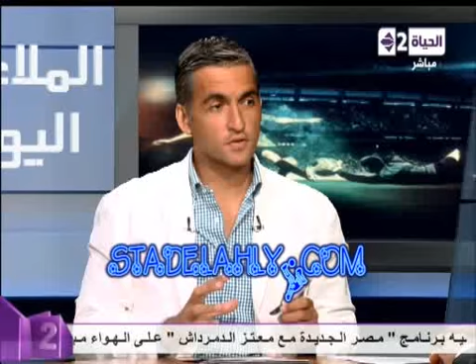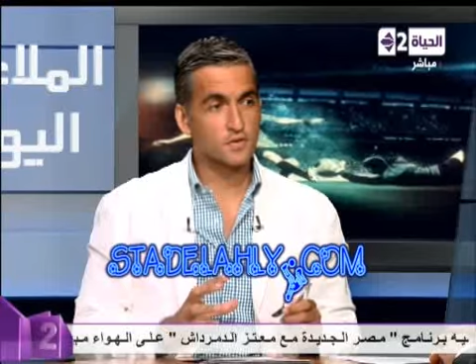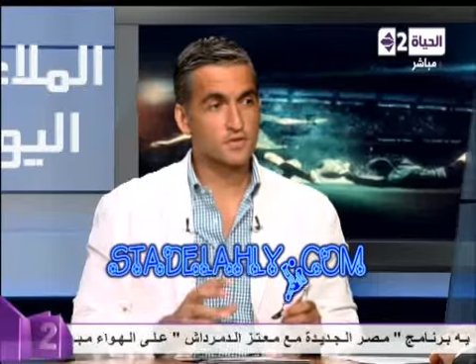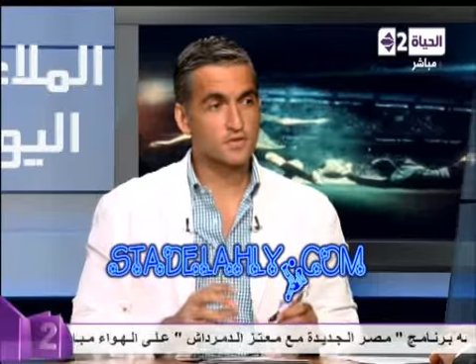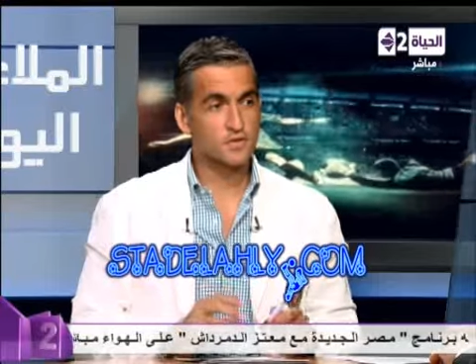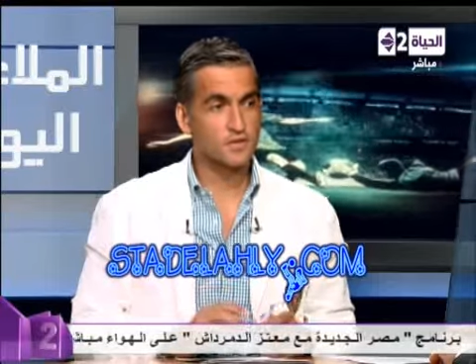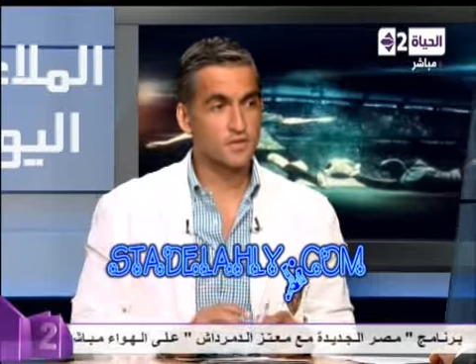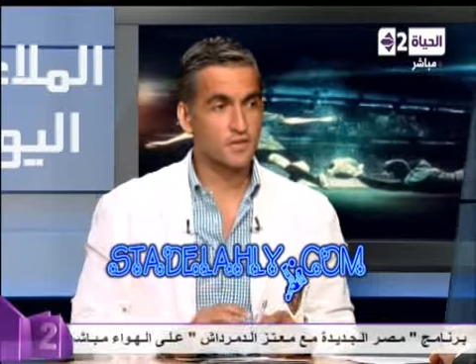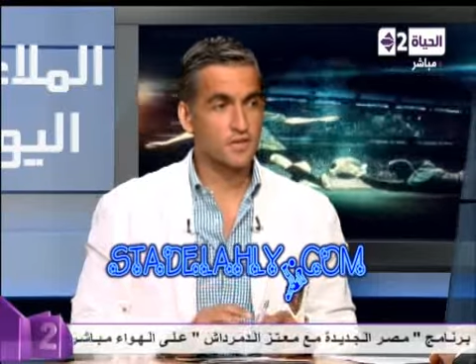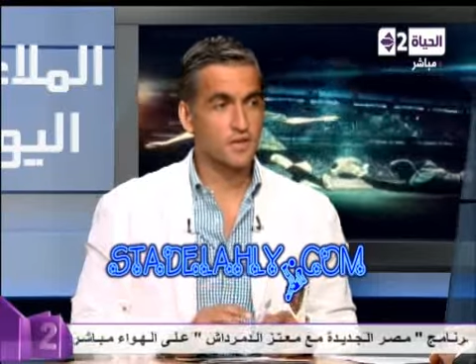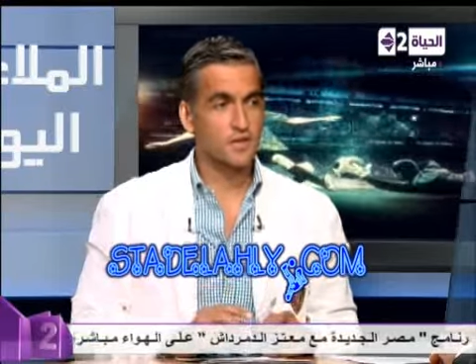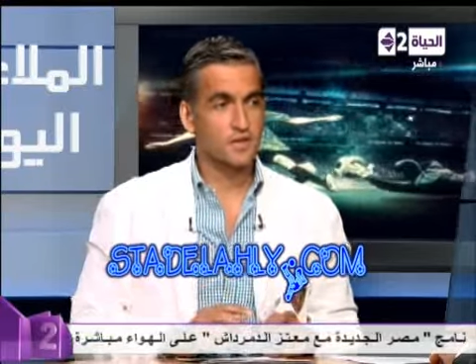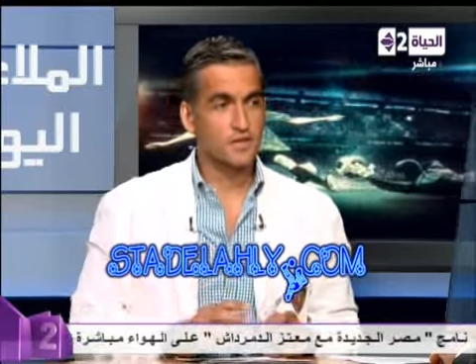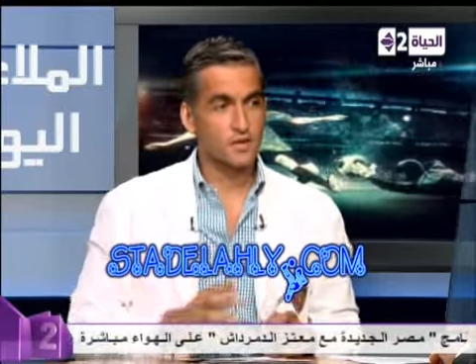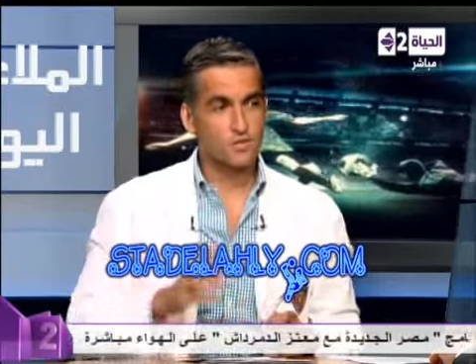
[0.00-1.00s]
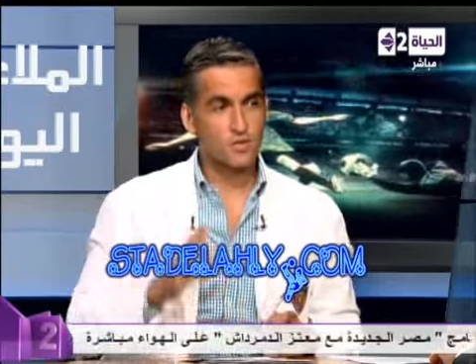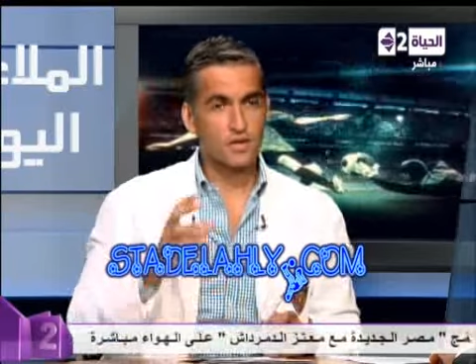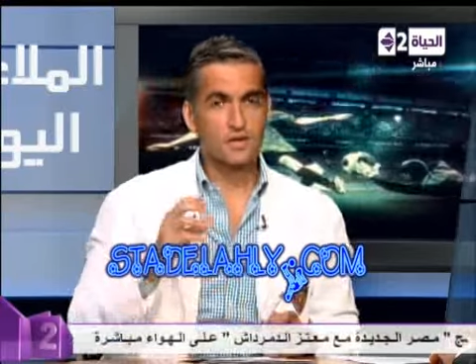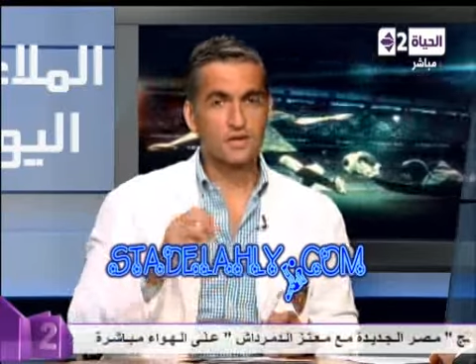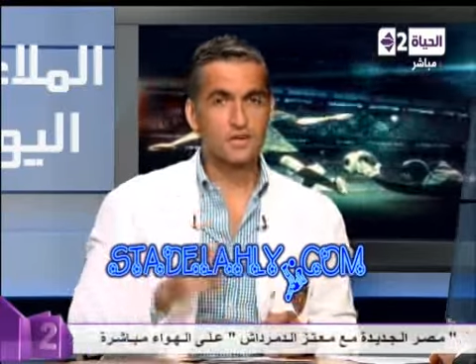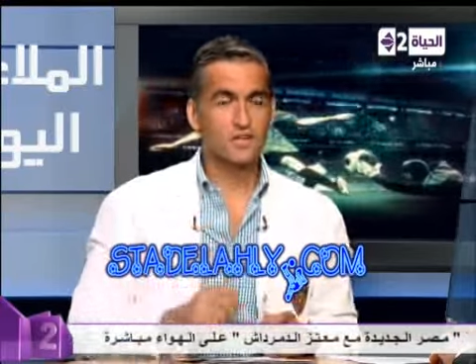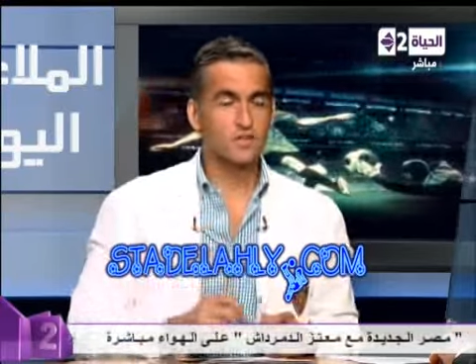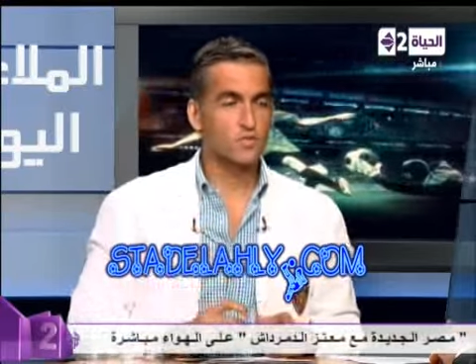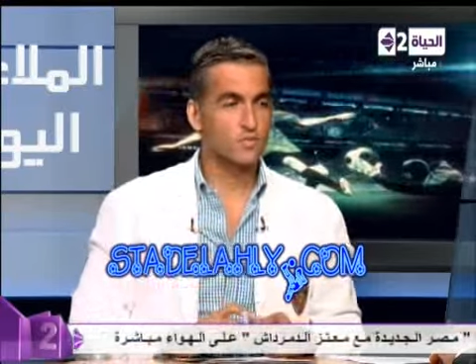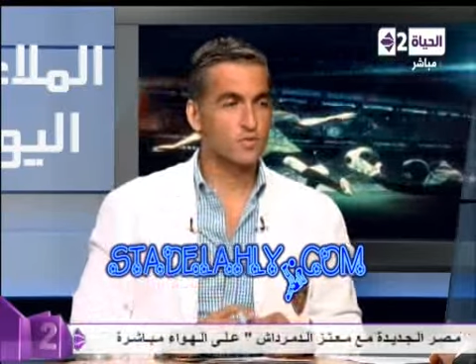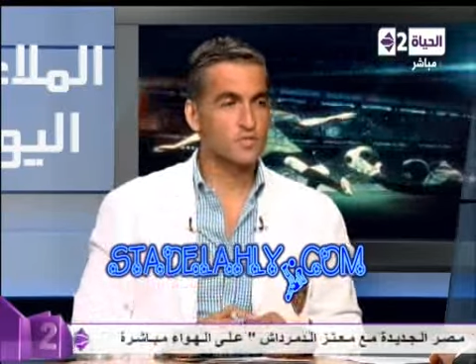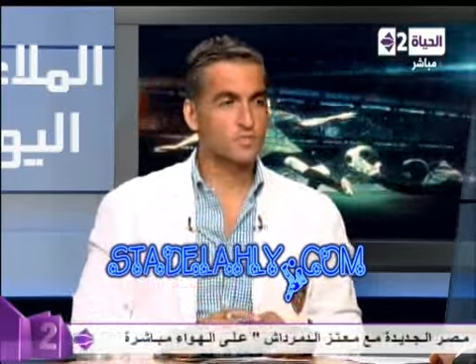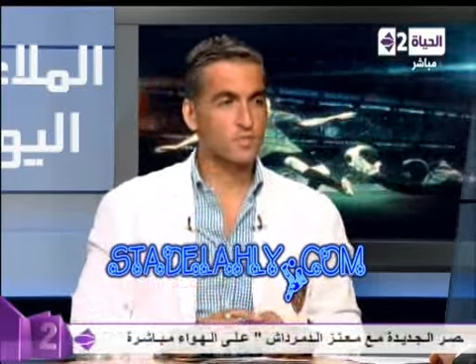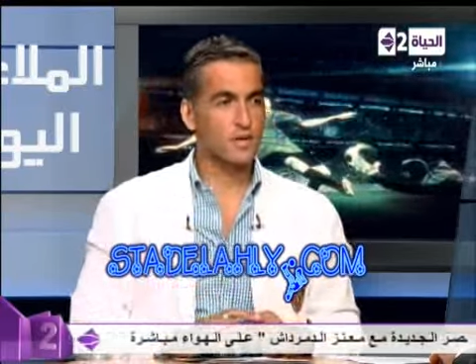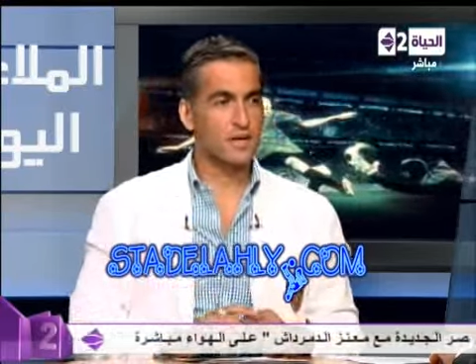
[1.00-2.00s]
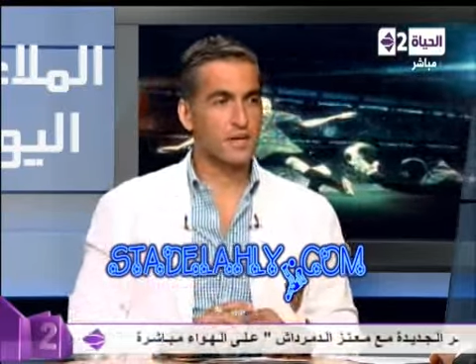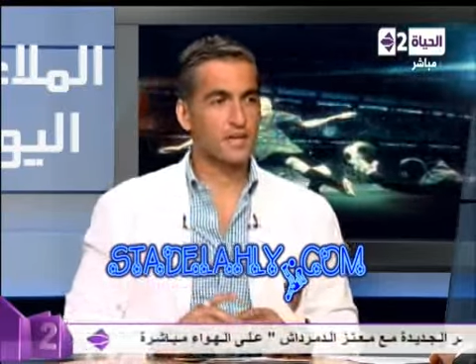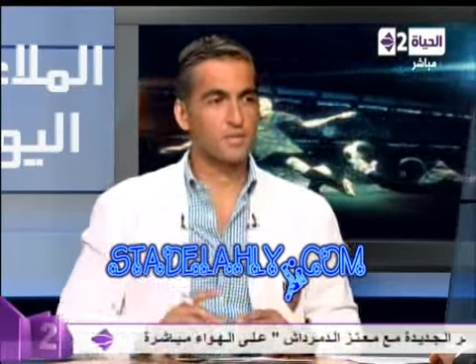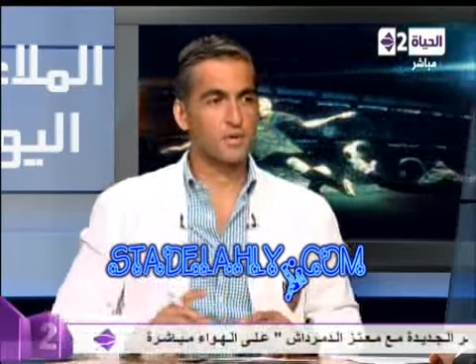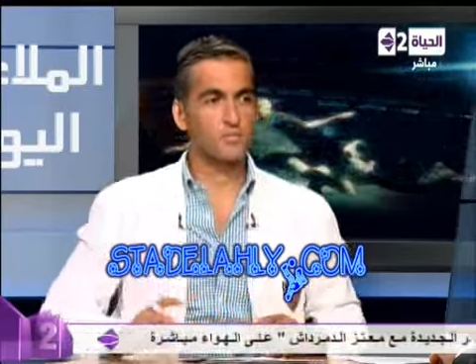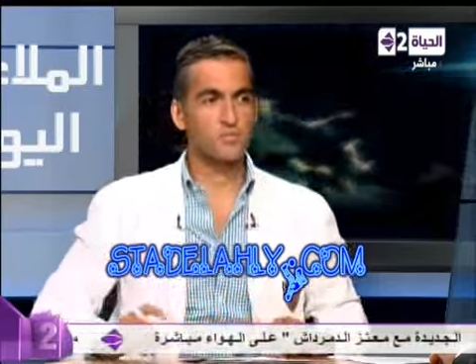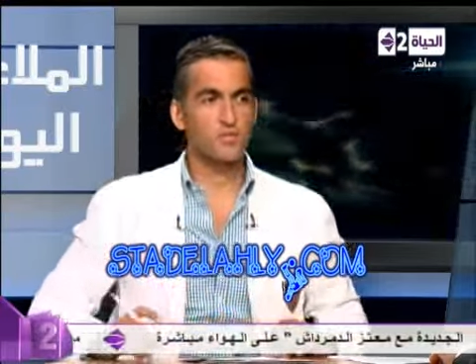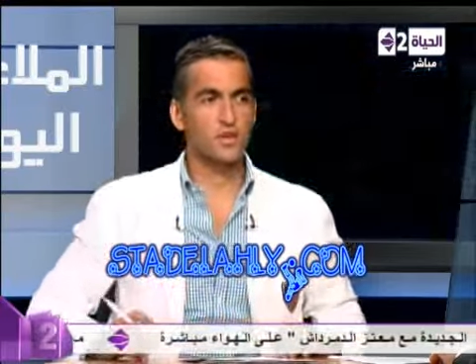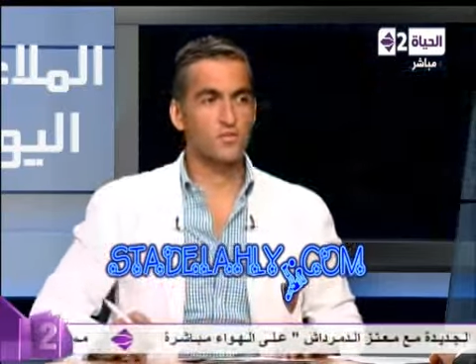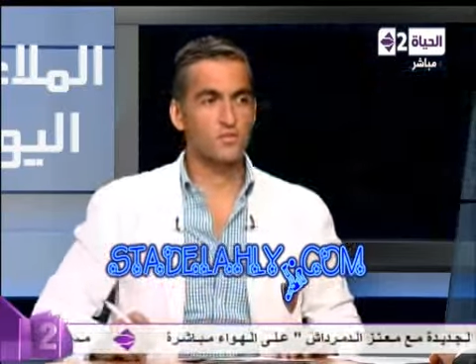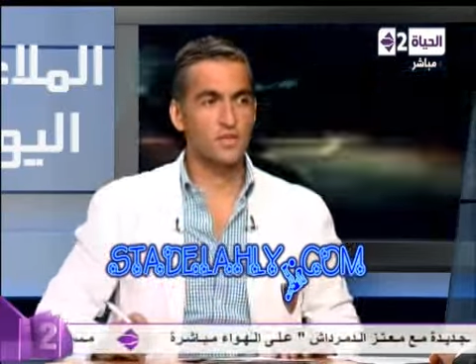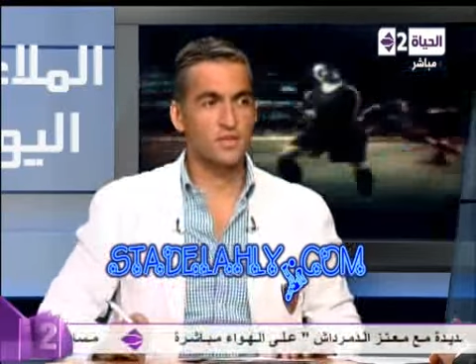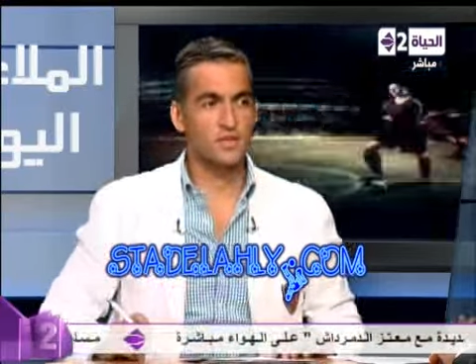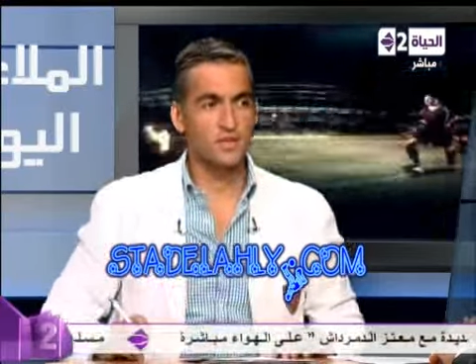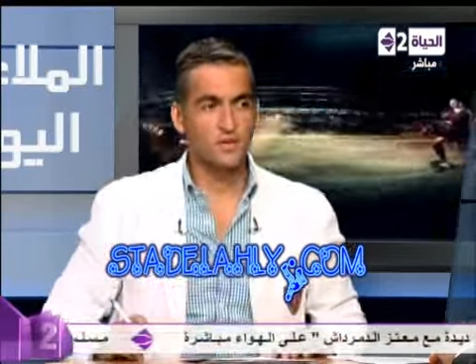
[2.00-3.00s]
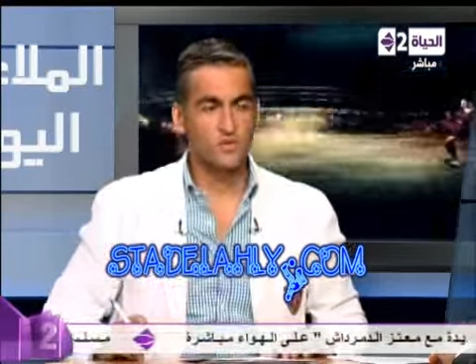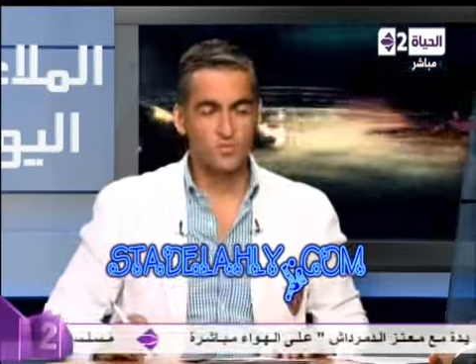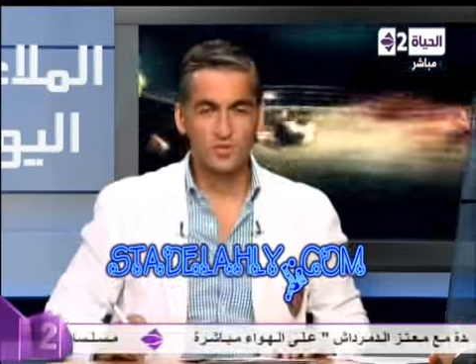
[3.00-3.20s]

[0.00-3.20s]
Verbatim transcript: القصه دي ناخد حضرتك كده نروح نسمع الحاج محمود هيقول ايه